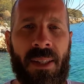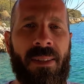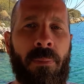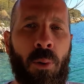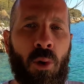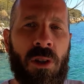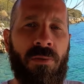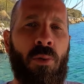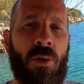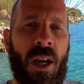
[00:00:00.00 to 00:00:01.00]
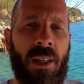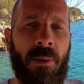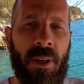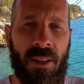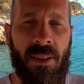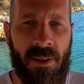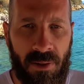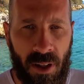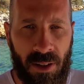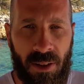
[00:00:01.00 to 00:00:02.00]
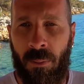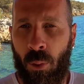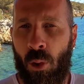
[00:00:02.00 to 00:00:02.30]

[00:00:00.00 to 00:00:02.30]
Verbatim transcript: bizde pozitif yüzerlikli bir etkisi vardır.